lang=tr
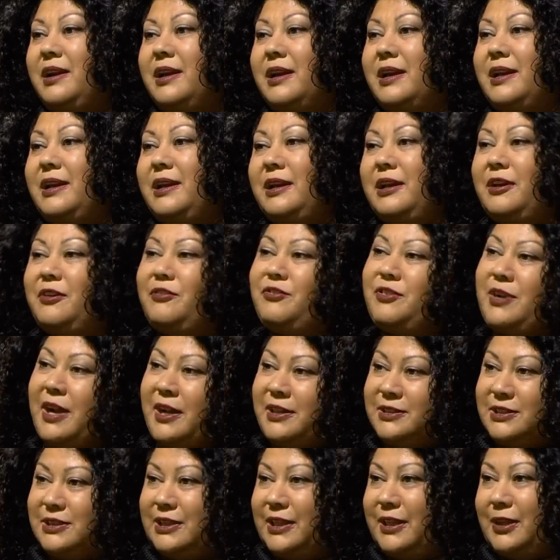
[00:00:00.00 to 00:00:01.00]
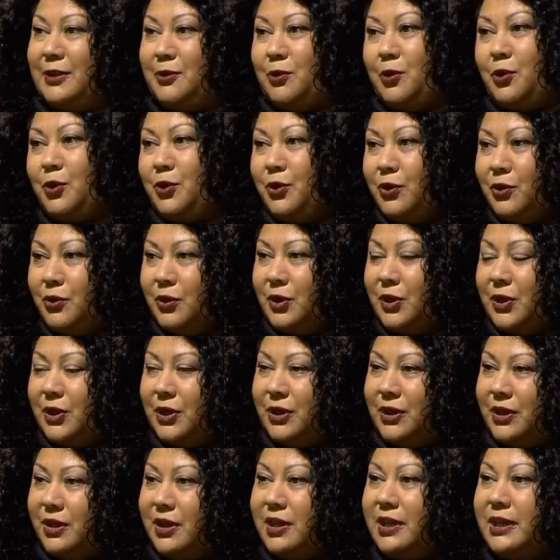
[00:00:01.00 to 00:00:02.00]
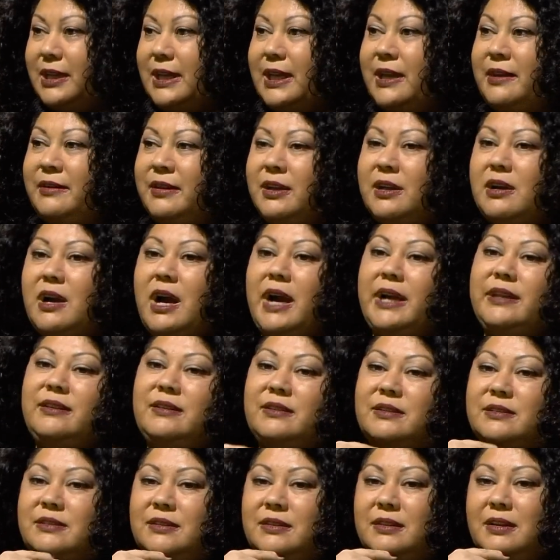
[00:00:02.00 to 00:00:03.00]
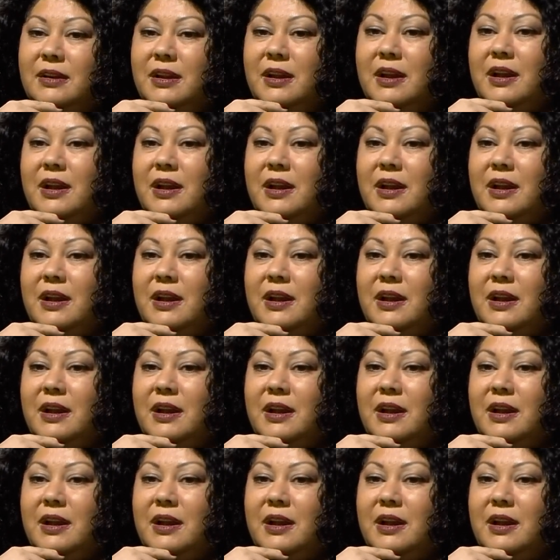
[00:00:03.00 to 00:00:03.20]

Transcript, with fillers: e, Fransa'ya doğru e, kariyerini kaydırdı.